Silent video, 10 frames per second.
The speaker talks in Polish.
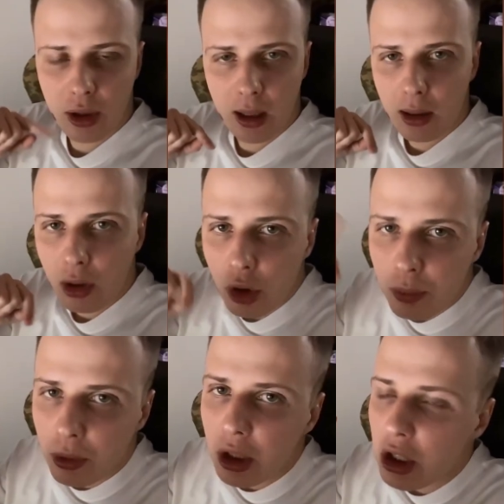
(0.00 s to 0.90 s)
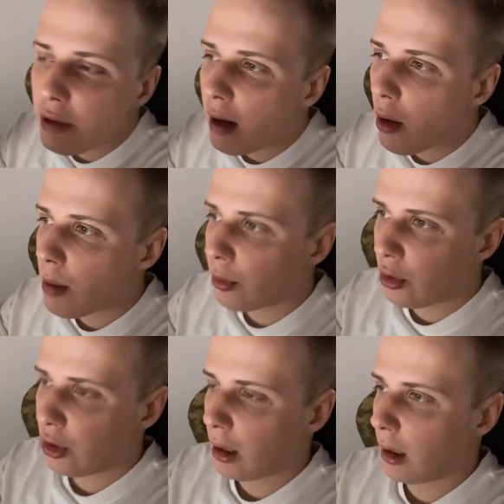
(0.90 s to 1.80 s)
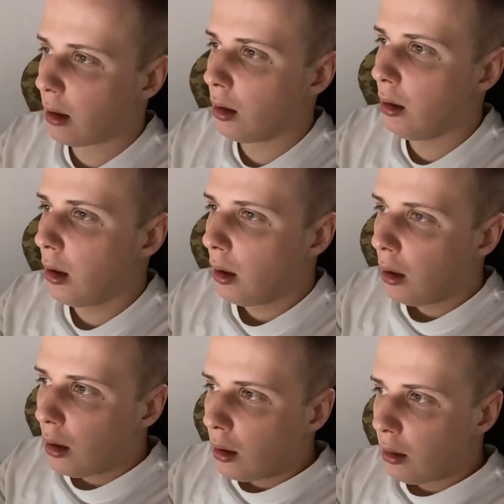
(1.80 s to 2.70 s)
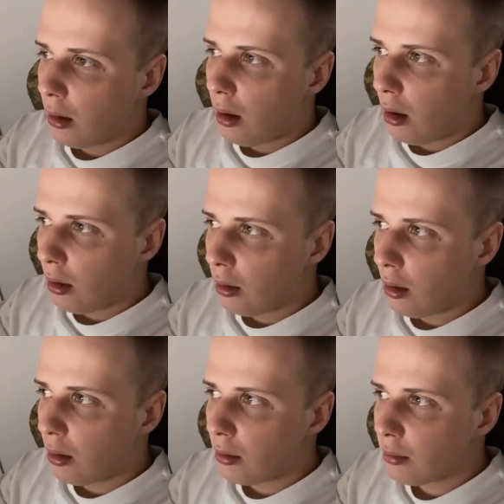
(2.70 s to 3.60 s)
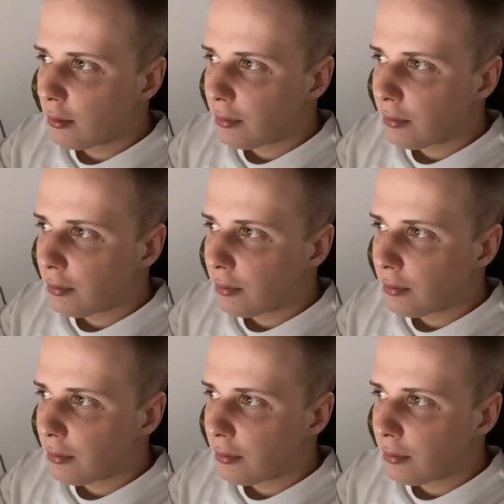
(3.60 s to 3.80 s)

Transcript: że ja kogoś podejrzewałem o coś takiego, tylko no.